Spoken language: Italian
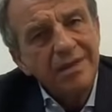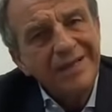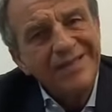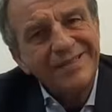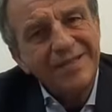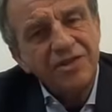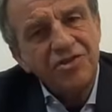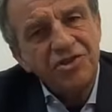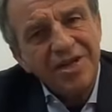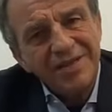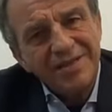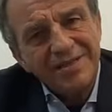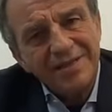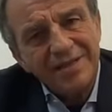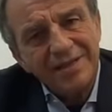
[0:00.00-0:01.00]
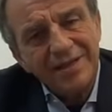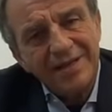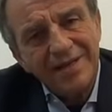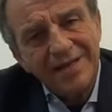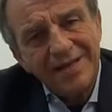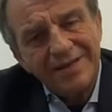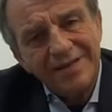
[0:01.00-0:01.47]
La saggezza
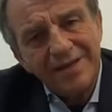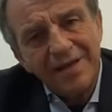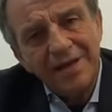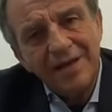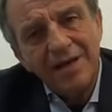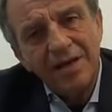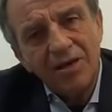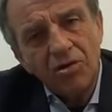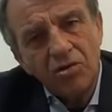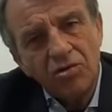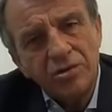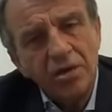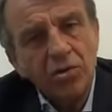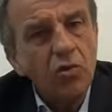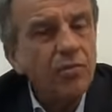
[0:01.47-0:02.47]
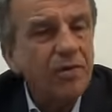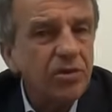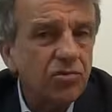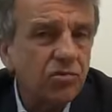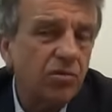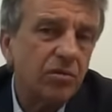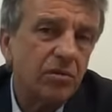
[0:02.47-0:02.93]
dell'essere nelle cose come
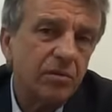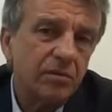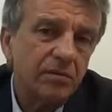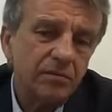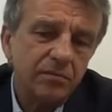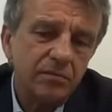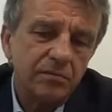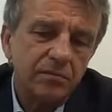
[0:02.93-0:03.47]
sono.